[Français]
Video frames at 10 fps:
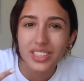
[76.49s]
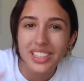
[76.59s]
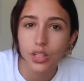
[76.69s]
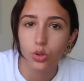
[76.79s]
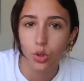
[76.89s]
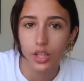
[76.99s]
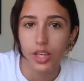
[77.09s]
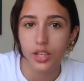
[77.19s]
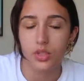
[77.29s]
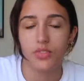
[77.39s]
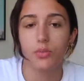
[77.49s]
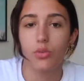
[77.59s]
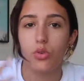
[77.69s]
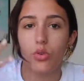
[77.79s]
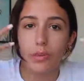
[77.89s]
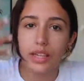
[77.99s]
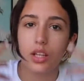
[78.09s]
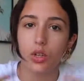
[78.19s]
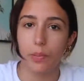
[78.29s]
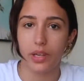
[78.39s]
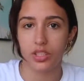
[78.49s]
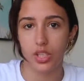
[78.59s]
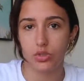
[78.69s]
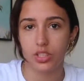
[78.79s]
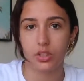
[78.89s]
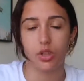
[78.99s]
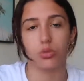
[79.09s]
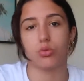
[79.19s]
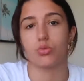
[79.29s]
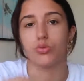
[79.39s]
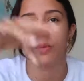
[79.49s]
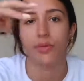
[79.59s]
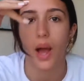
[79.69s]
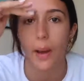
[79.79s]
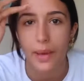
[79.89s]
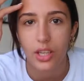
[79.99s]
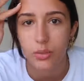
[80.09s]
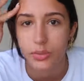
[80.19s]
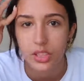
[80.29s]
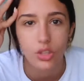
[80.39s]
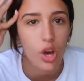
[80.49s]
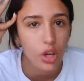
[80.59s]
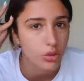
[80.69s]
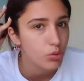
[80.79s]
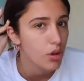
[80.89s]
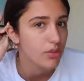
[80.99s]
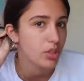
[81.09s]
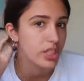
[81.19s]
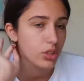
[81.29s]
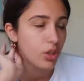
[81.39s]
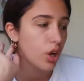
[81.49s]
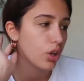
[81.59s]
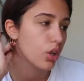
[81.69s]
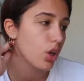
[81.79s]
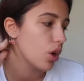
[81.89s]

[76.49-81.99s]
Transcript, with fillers: TikToker, je vais me mettre dans le personnage de TikTok, donc je vais me faire un make-up TikTok, une coiffure TikTok,